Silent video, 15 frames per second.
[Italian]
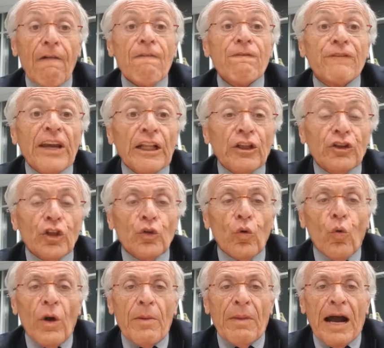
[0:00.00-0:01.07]

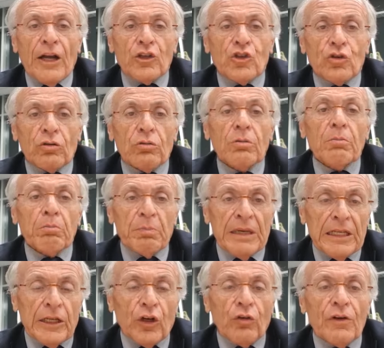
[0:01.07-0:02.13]
22 maggio
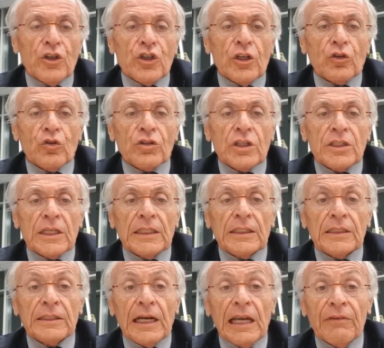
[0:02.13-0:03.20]

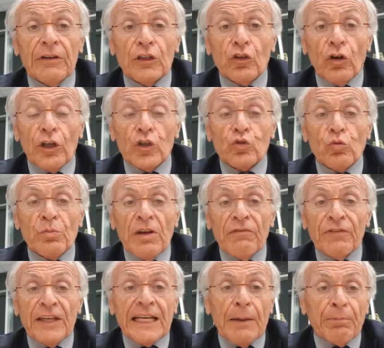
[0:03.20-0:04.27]
1963 la vittoria sul
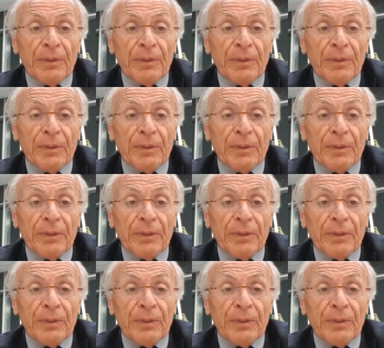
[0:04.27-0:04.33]
Benfica,